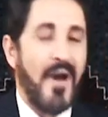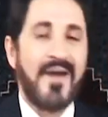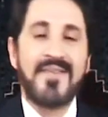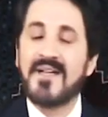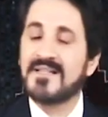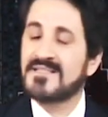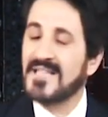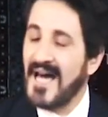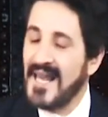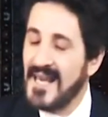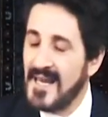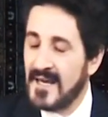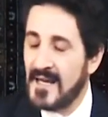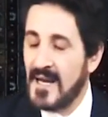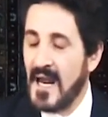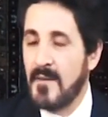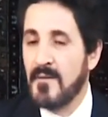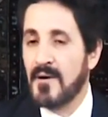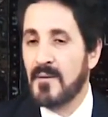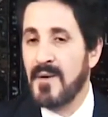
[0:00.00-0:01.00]
وإذا
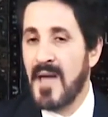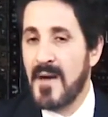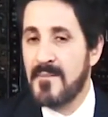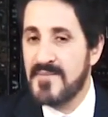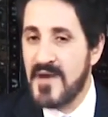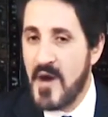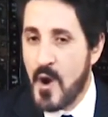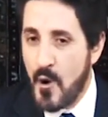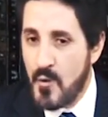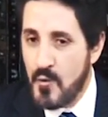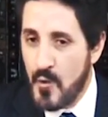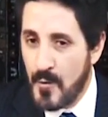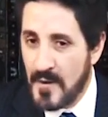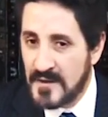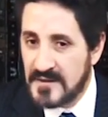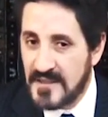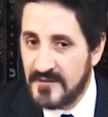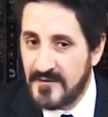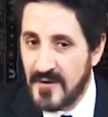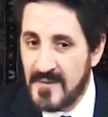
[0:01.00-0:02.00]
تعلق الأمر بأبناء
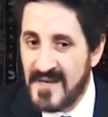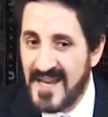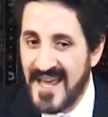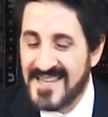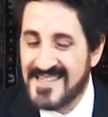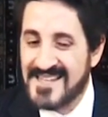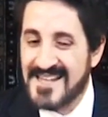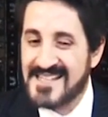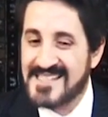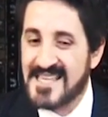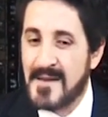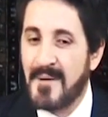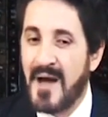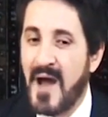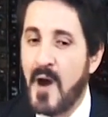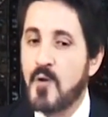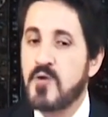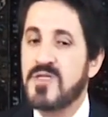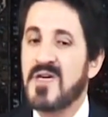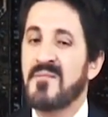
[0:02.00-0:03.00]
عمومتي فمن أجل
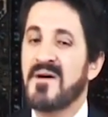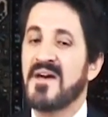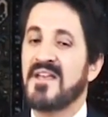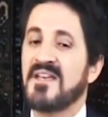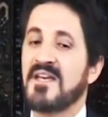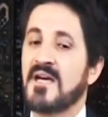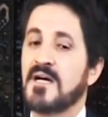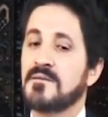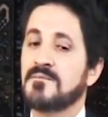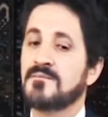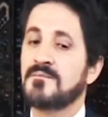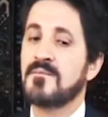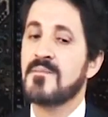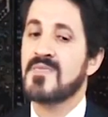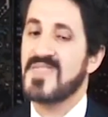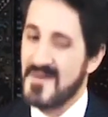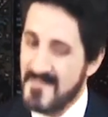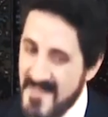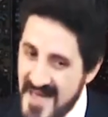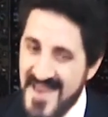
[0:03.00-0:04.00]
سبعة أو ثمانية
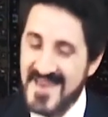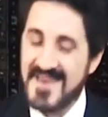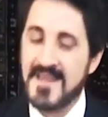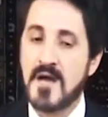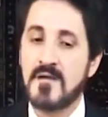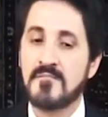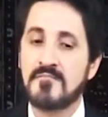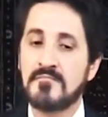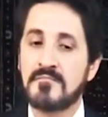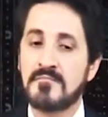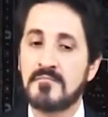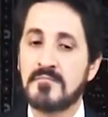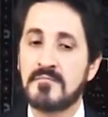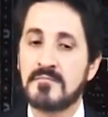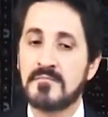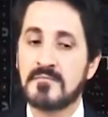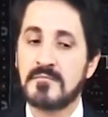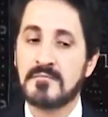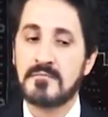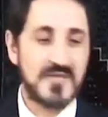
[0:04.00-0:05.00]
ثمانية
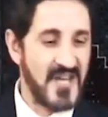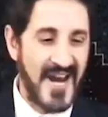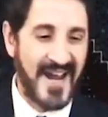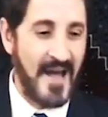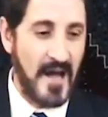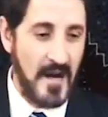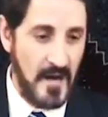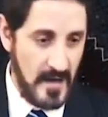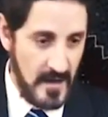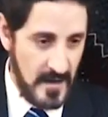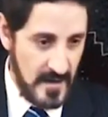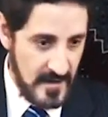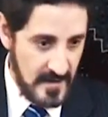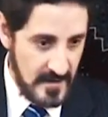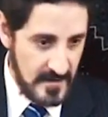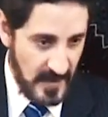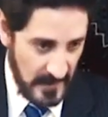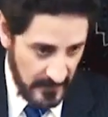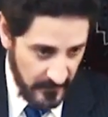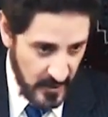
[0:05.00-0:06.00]
مش أقل
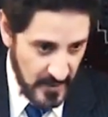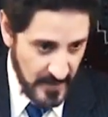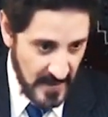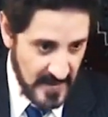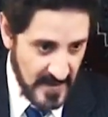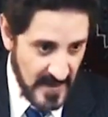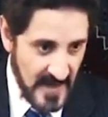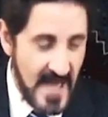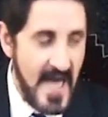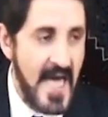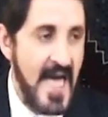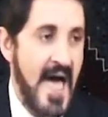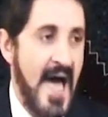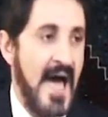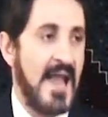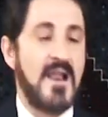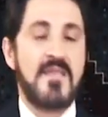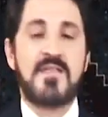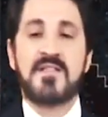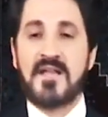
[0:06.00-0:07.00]
تعرفون لماذا؟
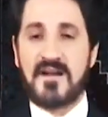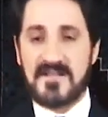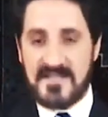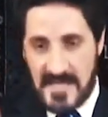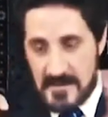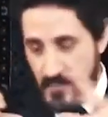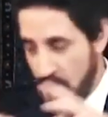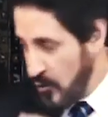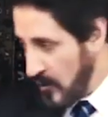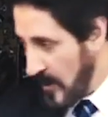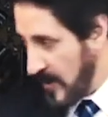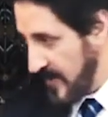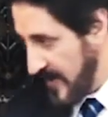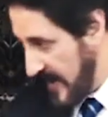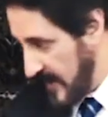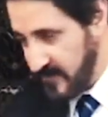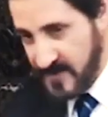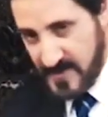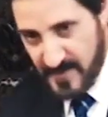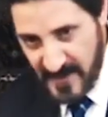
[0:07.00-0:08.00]
الذي درس علم
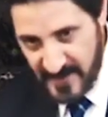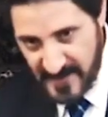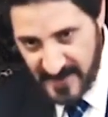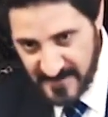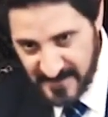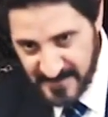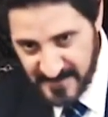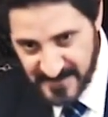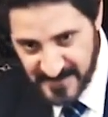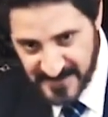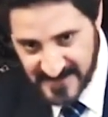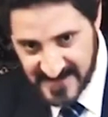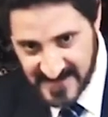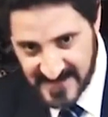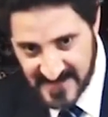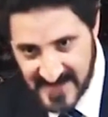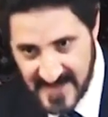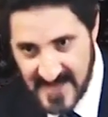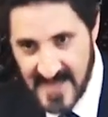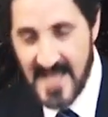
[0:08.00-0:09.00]
الوراثة يعرف لماذا
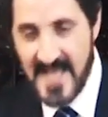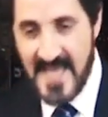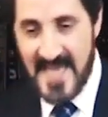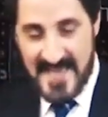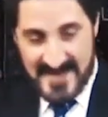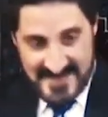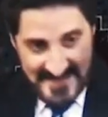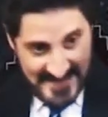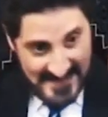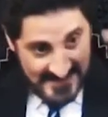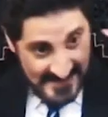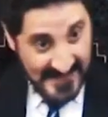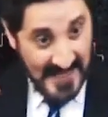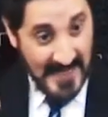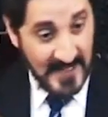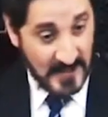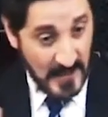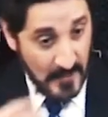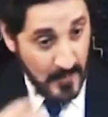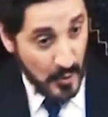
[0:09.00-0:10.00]

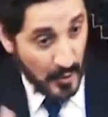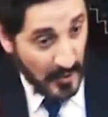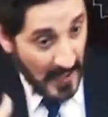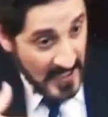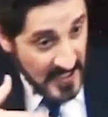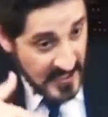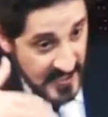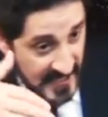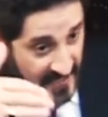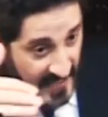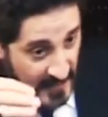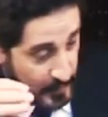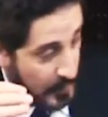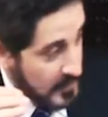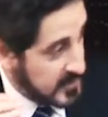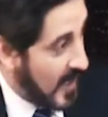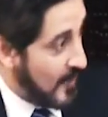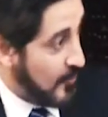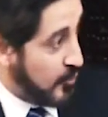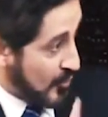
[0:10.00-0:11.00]
لكي تمر
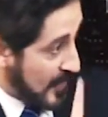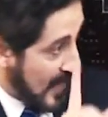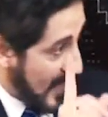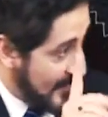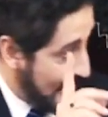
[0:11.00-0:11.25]
الجينات وتعبر